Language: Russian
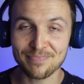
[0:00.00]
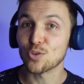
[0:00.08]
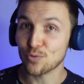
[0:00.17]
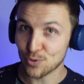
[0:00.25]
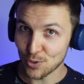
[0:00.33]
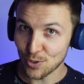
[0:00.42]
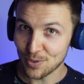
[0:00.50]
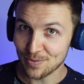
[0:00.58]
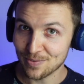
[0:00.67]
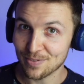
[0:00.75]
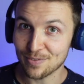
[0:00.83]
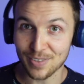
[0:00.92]
Ну все,
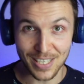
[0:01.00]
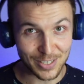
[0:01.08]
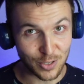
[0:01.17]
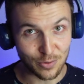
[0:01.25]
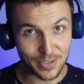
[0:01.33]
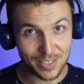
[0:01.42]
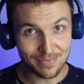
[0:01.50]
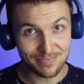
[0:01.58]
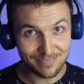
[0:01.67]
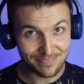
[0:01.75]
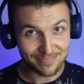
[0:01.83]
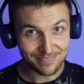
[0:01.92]
вы готовы?
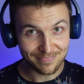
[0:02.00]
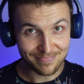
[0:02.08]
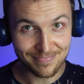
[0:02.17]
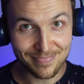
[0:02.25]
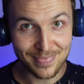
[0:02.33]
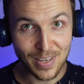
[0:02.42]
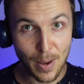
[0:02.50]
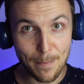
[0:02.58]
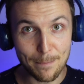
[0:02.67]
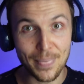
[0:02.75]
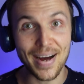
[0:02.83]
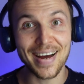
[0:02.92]

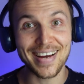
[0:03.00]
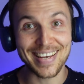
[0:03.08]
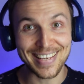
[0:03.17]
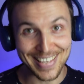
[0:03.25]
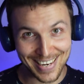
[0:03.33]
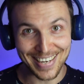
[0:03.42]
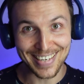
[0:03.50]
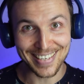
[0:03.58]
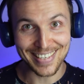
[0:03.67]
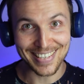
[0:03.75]
Поехали!